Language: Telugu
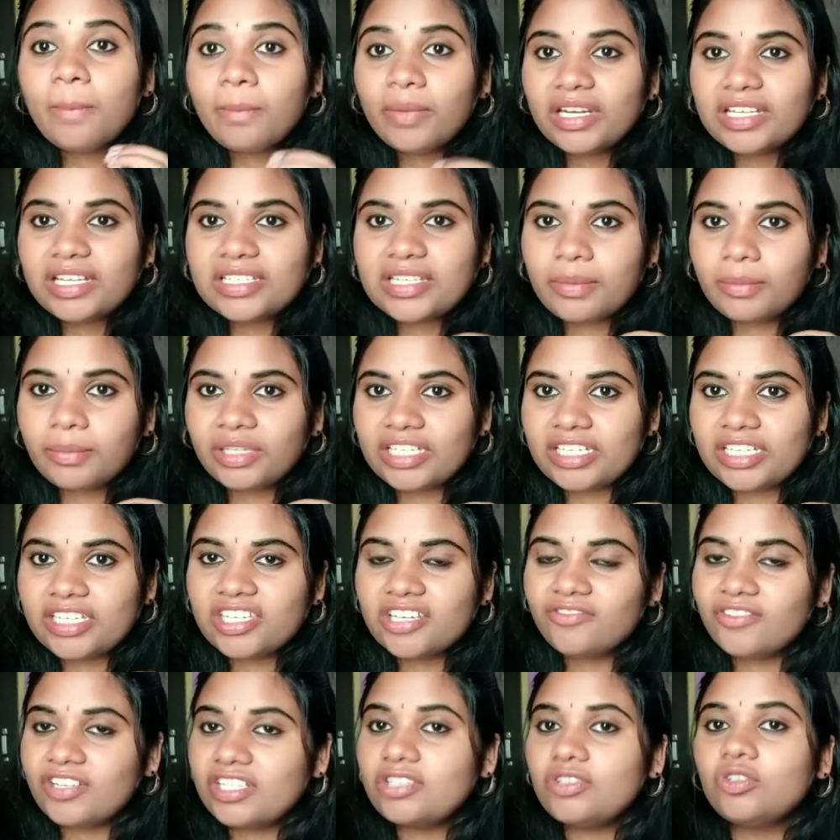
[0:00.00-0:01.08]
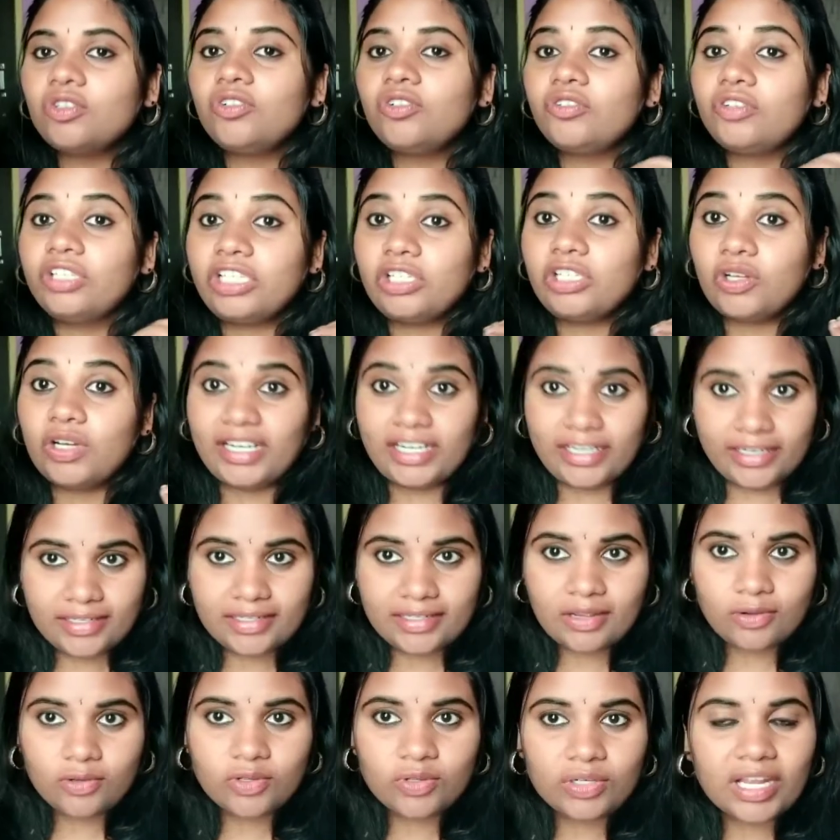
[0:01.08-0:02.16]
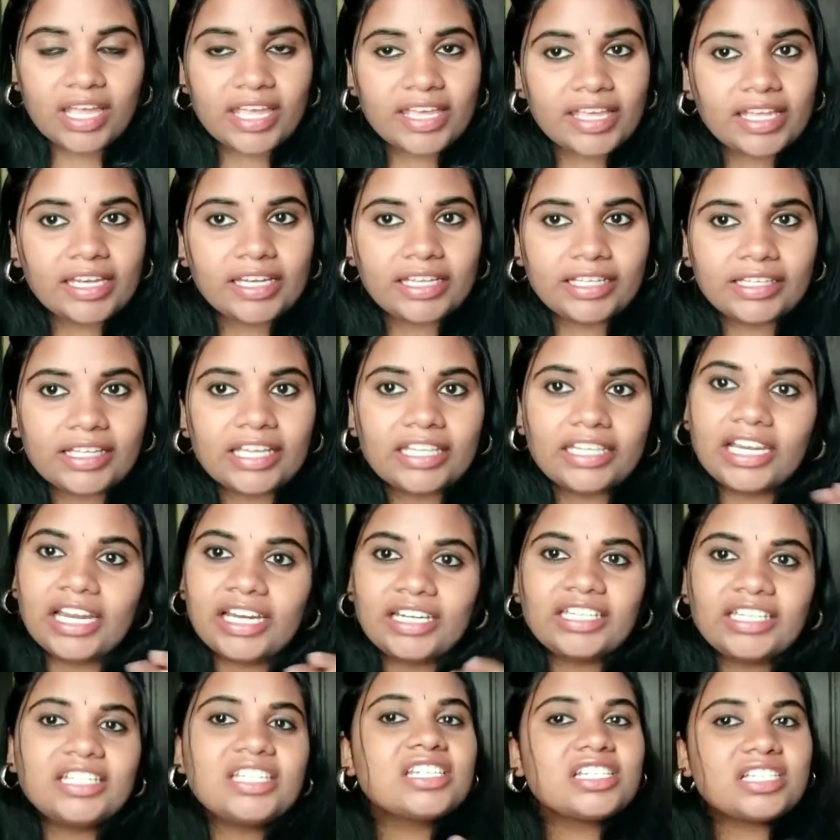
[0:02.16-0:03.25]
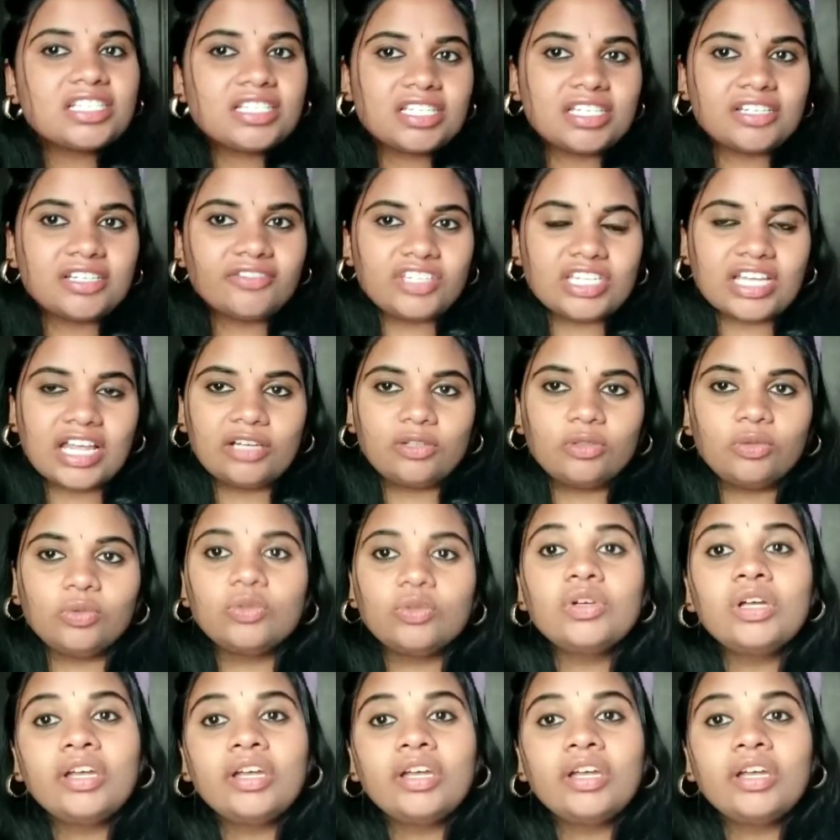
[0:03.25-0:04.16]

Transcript: మనకు సంబంధించిన వస్తువుల్లో ఎట్లా అన్న డిస్కౌంట్స్ ఉన్నాయా లేదా ఇలాంటి చిన్న చిన్న విషయాలు